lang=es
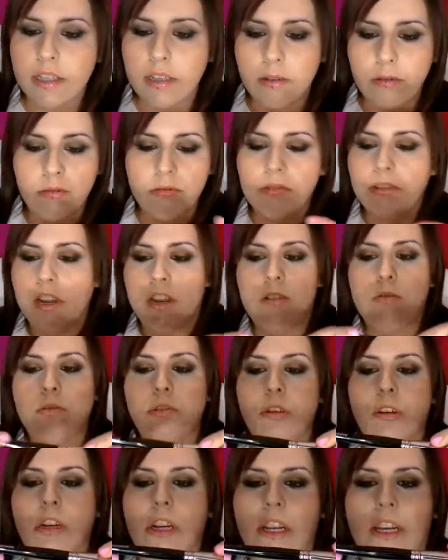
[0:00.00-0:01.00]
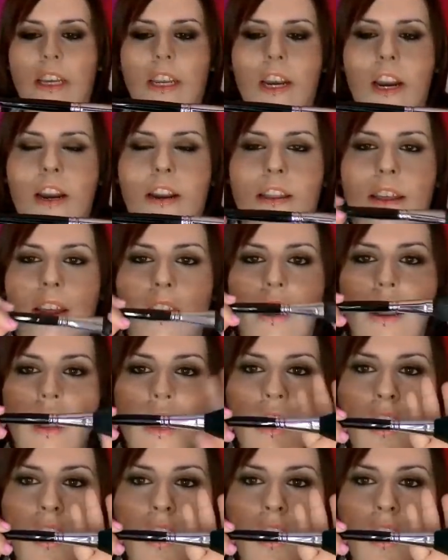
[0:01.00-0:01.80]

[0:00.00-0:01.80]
según el uso que le quieras dar.